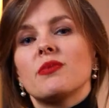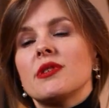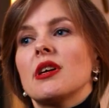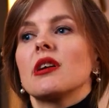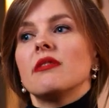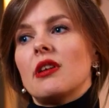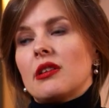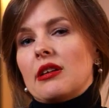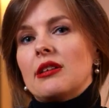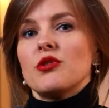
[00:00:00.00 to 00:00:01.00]
и про тебя говорят
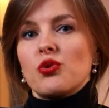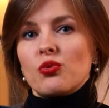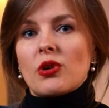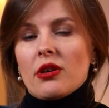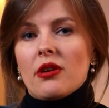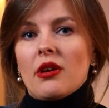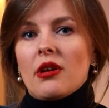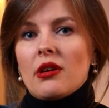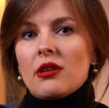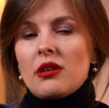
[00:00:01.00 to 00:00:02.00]
«она сука»
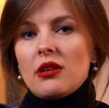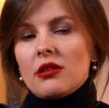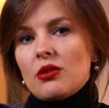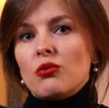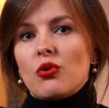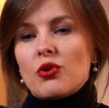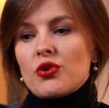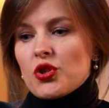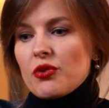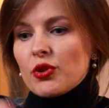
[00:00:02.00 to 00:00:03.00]
и ты
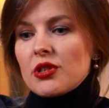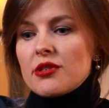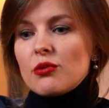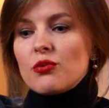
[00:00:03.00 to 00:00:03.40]
уходишь. И вот эти